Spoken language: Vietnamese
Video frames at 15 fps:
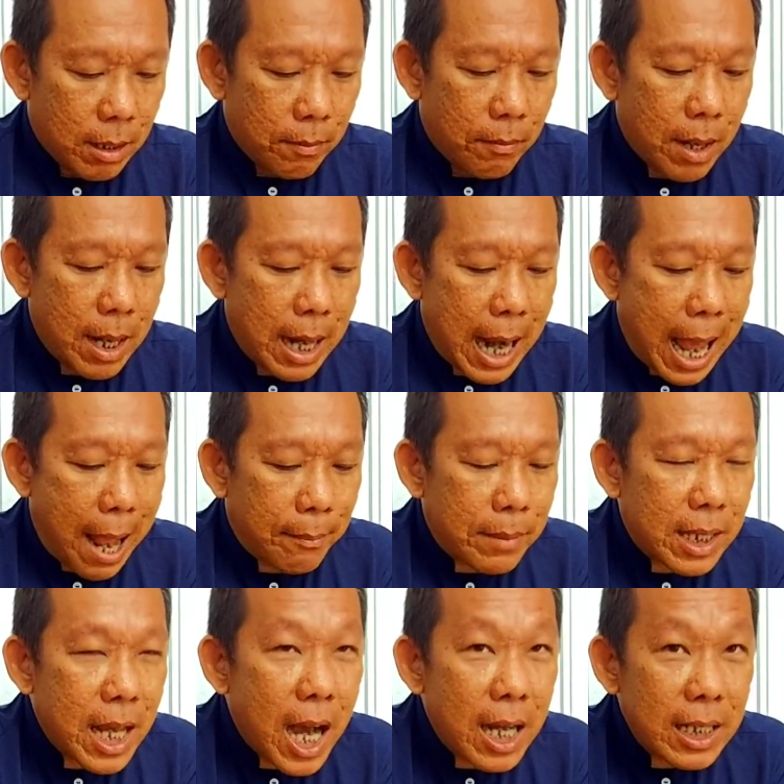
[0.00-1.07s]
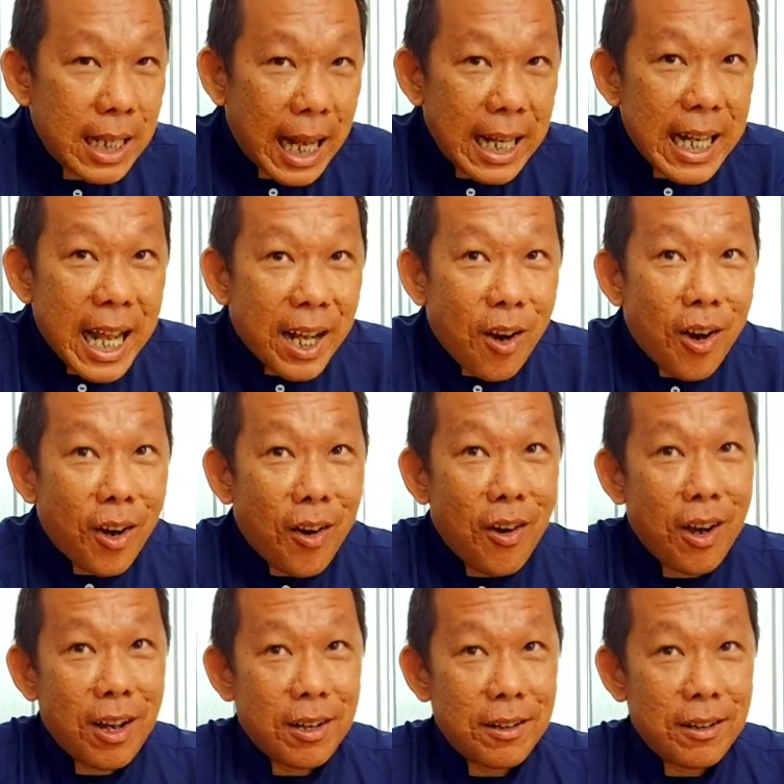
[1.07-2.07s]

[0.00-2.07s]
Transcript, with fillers: mình làm trơn tránh để có nó